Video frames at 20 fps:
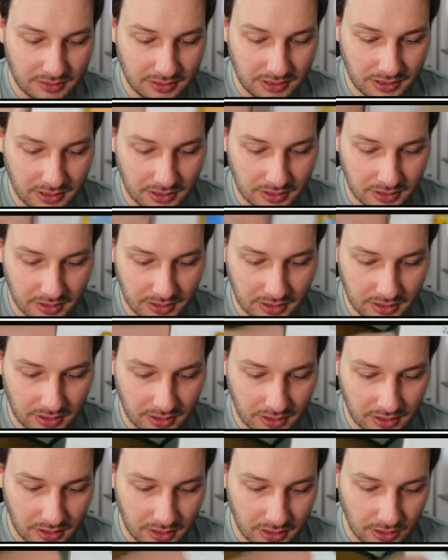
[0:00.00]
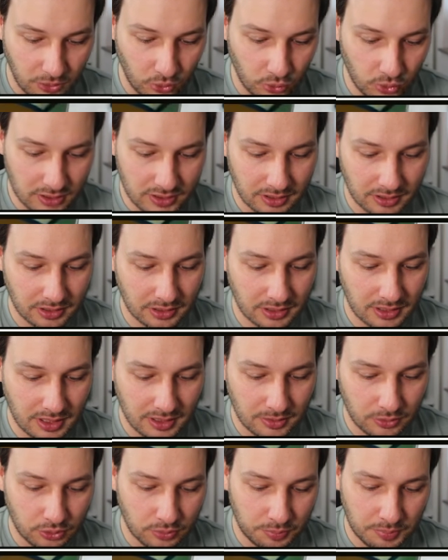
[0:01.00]
die äh, größeren.
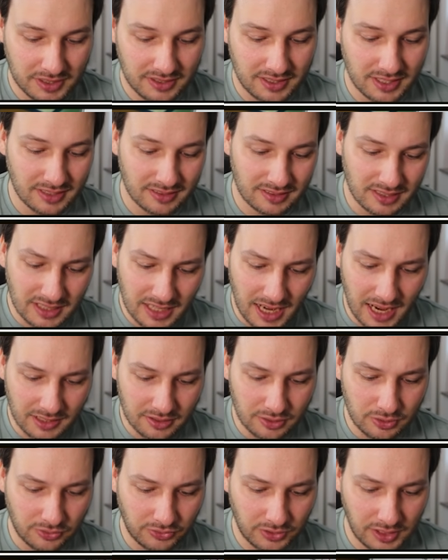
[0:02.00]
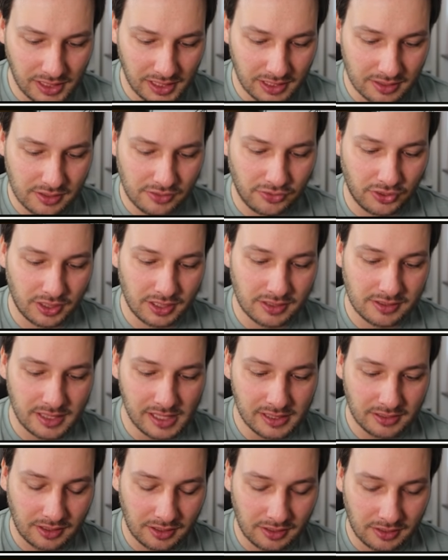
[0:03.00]
Und bisher es sind gar nicht so viele. Also von den
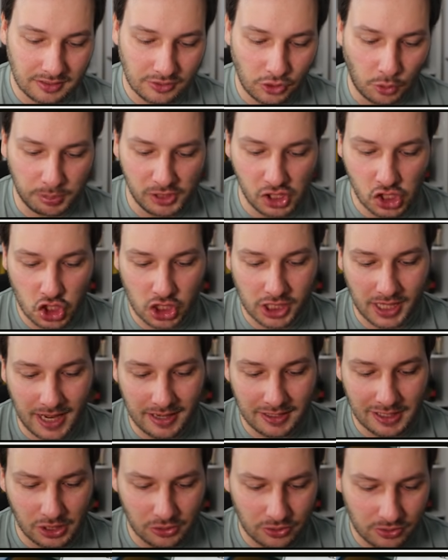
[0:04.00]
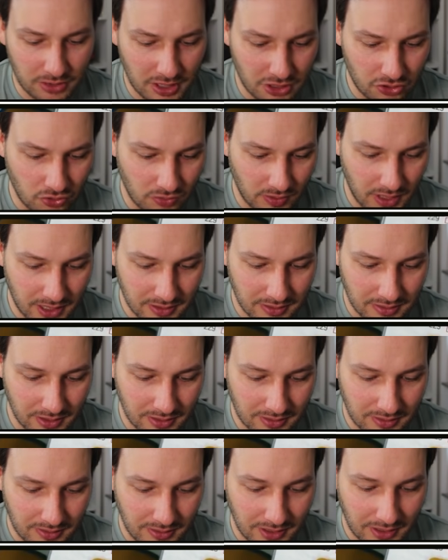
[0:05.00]
selteneren Doppelstern Illustration Rares
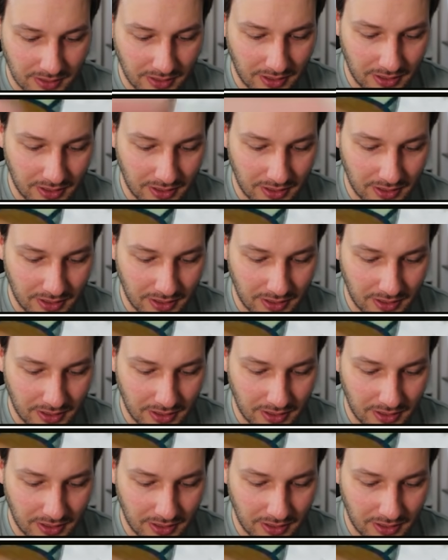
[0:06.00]
1, 2,